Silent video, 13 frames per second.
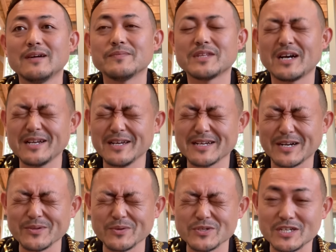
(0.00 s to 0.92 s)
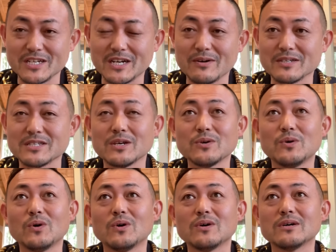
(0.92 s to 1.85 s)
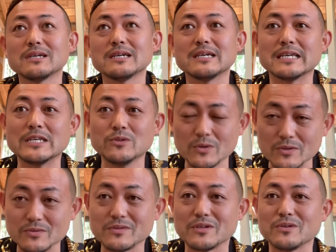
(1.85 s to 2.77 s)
誰かの幸せを祈るって